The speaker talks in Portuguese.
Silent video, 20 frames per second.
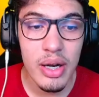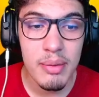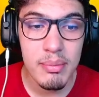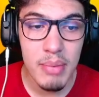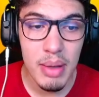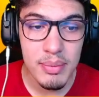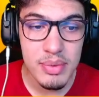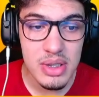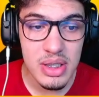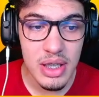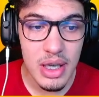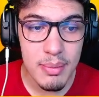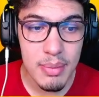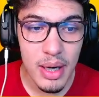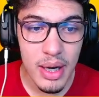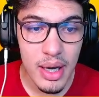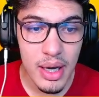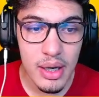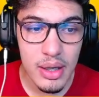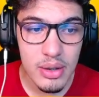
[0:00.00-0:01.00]
Mesmo se
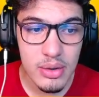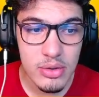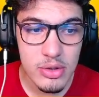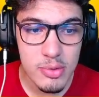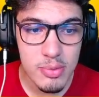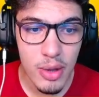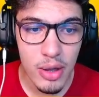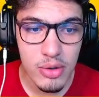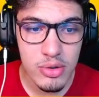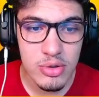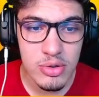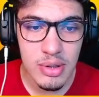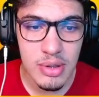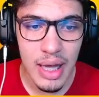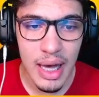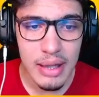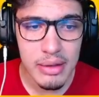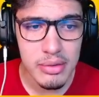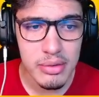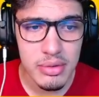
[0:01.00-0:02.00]
quebrar os blocos do
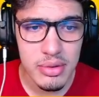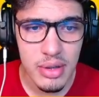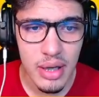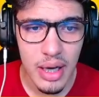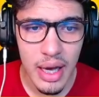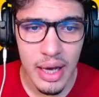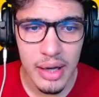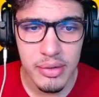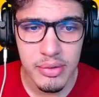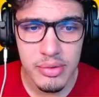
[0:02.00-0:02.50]
lado... Ah, não